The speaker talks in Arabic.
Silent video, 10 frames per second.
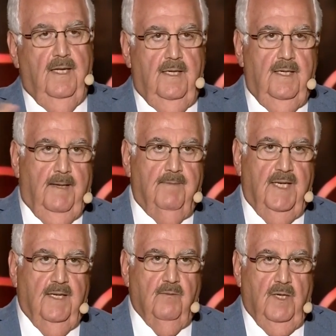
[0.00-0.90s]

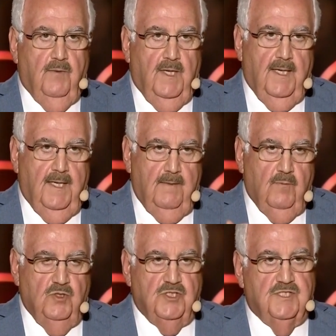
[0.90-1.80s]
الأبلغ وهو
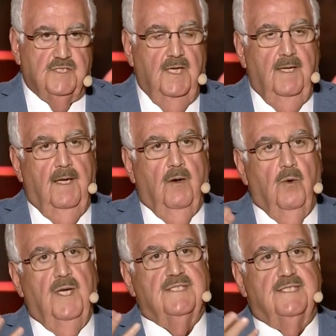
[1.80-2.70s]
المعجز
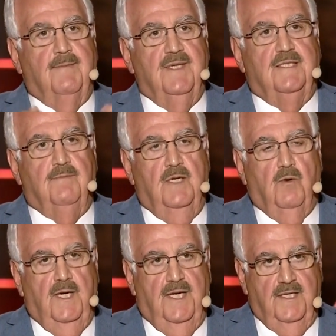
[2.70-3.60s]
هو يستمد
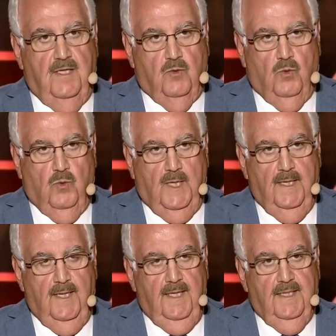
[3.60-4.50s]
منه هذه القوة
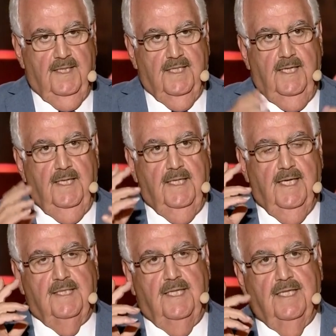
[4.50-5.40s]
كذلك
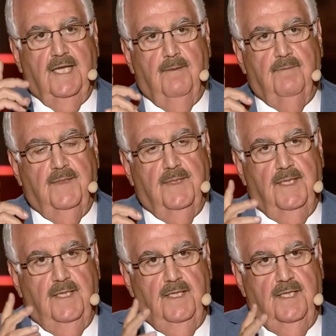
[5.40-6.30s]
تذهب
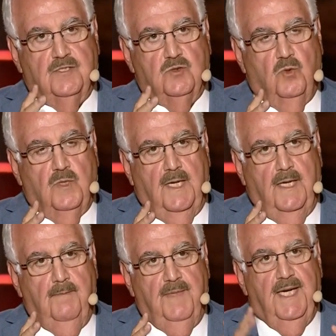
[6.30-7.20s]

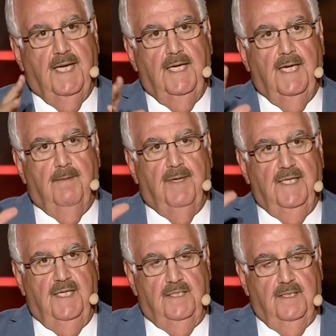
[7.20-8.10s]
الصورة بنا إلى
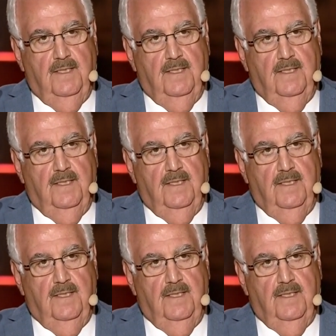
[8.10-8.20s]
بعيد